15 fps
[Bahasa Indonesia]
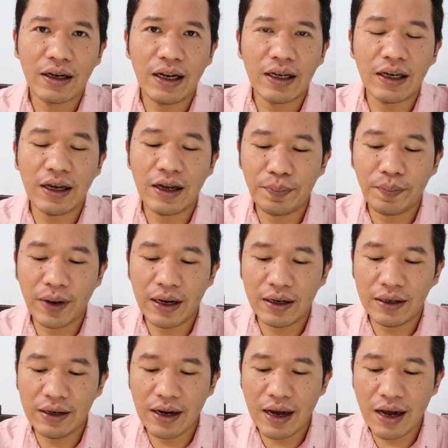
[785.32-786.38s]
klik
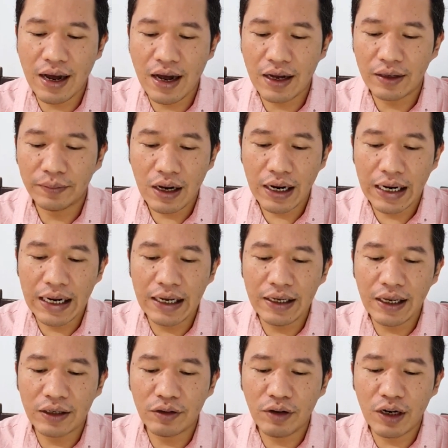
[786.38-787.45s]
pada link
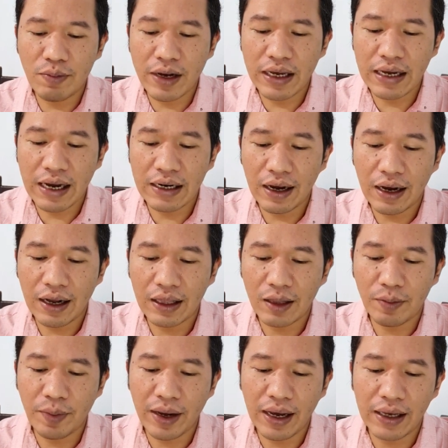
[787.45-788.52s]
yang sudah dibagikan ya,
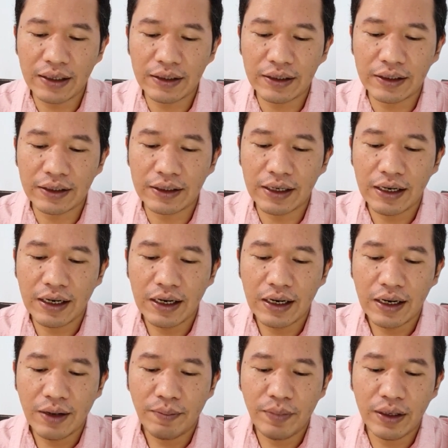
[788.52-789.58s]
https
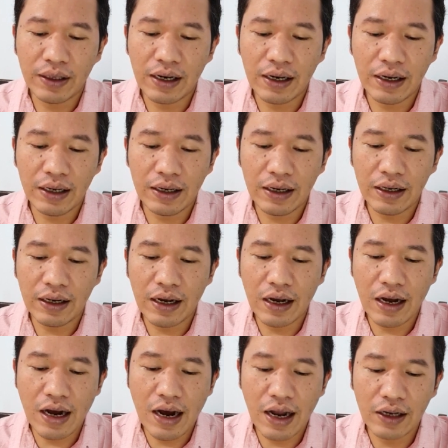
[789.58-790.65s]
bit.ly
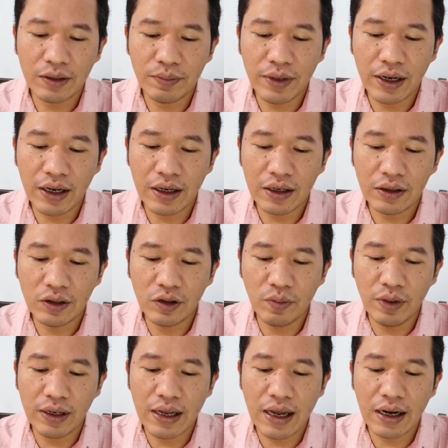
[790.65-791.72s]
garis miring
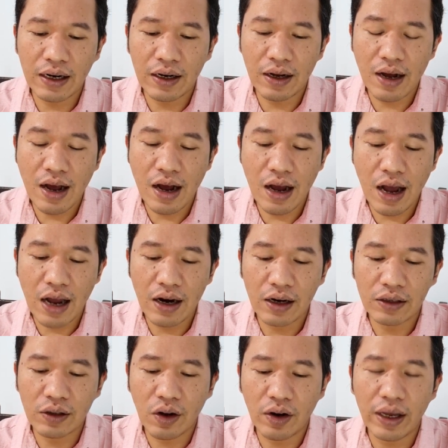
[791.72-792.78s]
seminar
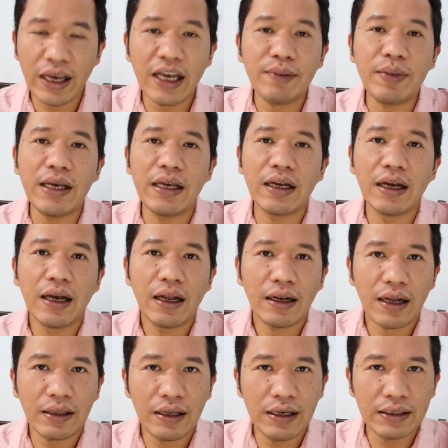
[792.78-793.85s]
underscore ikmi.
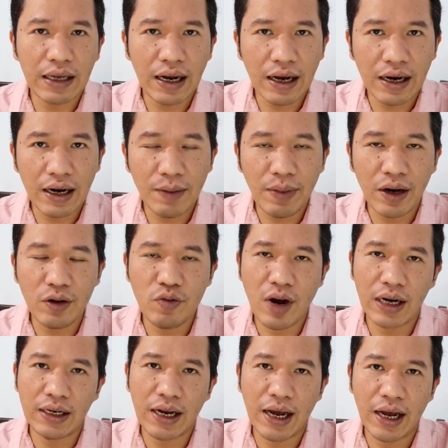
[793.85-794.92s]
Nanti di sana akan ada
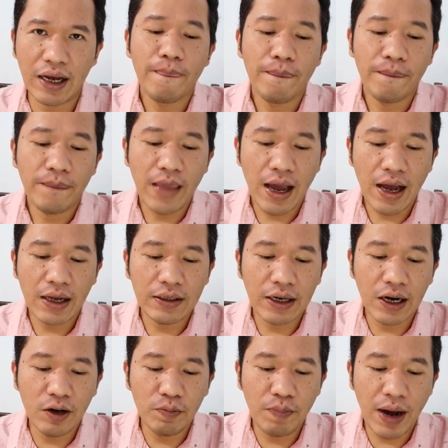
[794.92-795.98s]
panduannya. Nah,
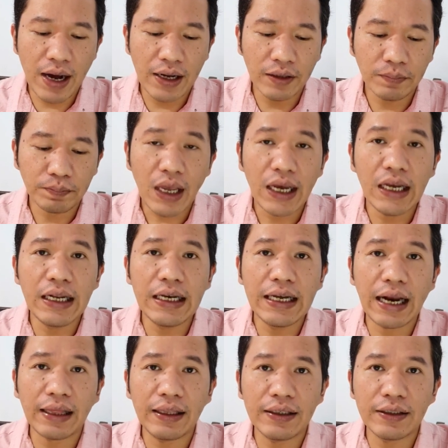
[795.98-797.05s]
jangan lupa ini
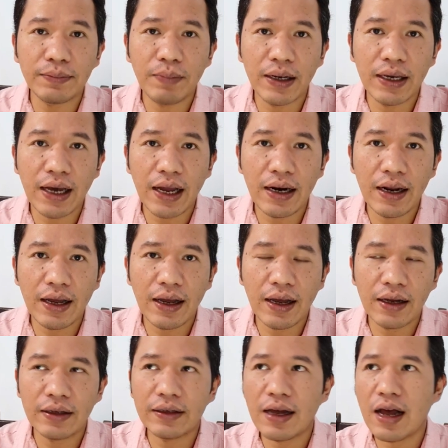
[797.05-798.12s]
gratis bagi
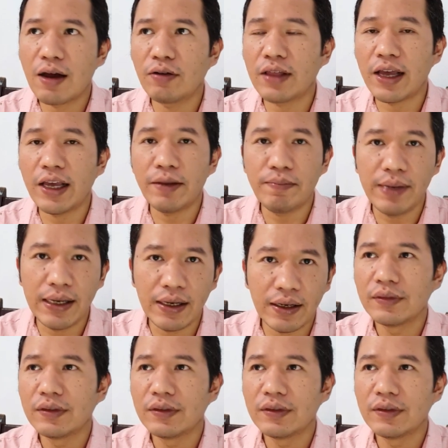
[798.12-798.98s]
Anda anggota IKMI.